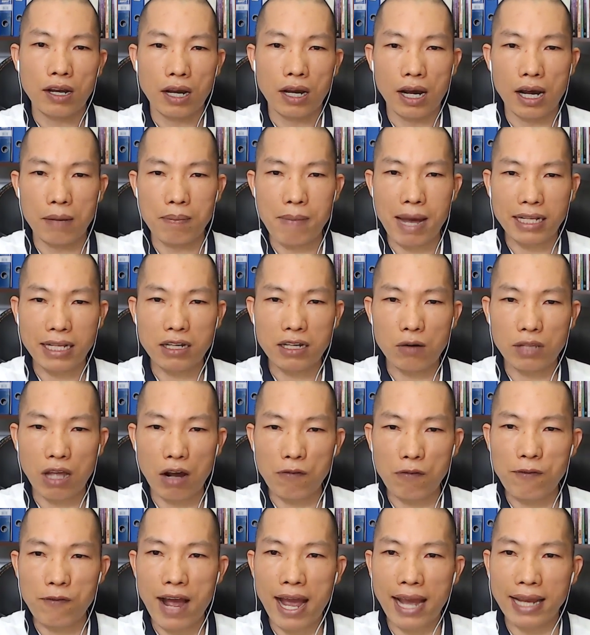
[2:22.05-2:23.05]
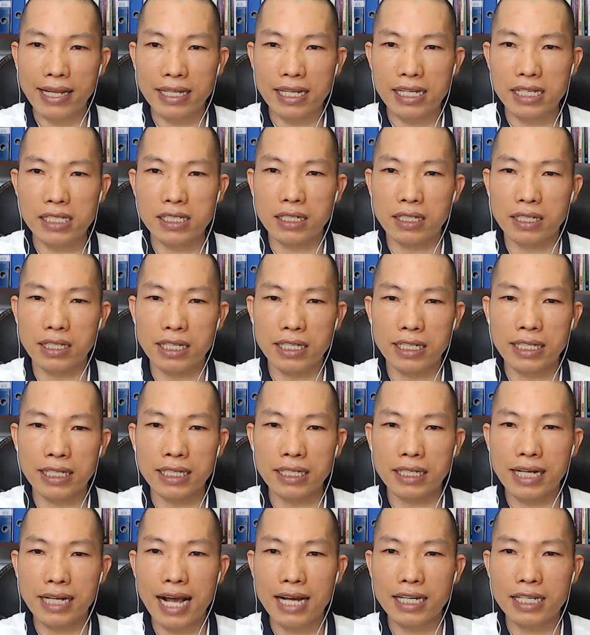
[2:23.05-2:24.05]
À, bán cầu não phải thì xử
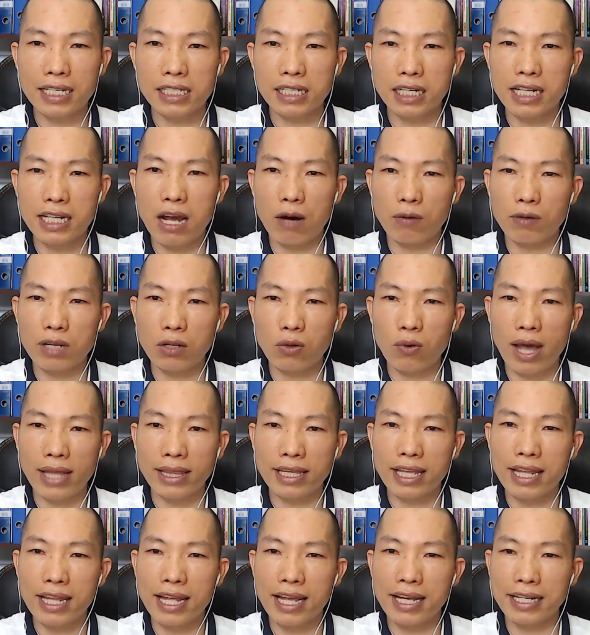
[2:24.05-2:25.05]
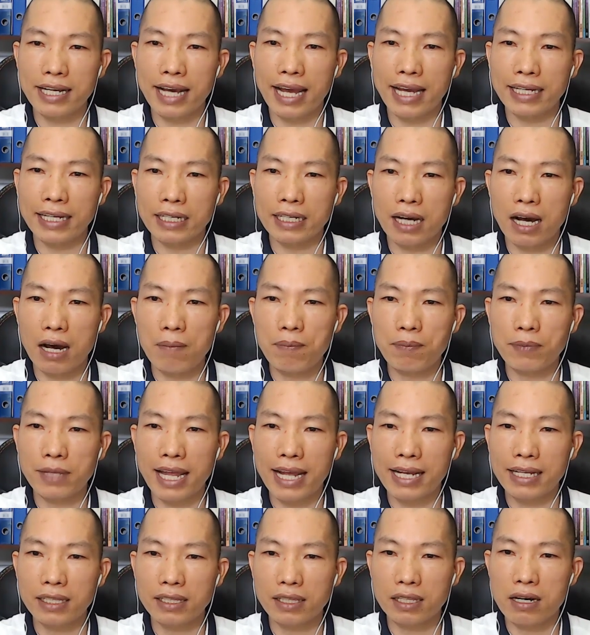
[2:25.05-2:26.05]
lý các cái dữ liệu liên quan đến hình ảnh, âm
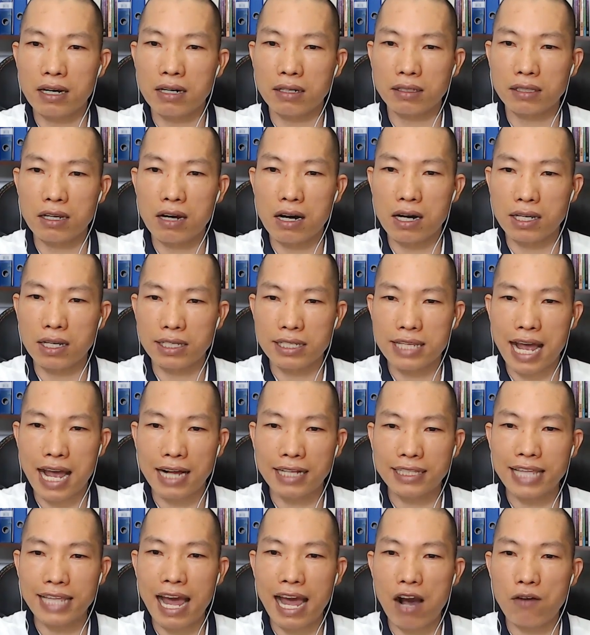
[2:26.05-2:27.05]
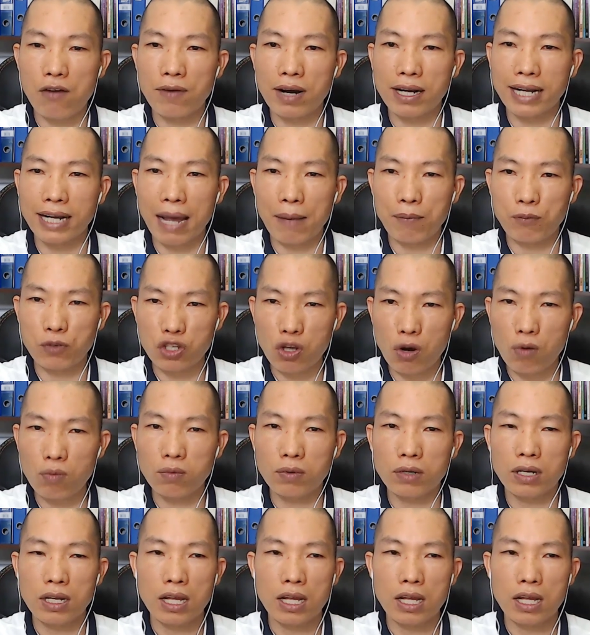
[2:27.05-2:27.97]
thanh, tưởng tượng, sáng tạo và cảm xúc.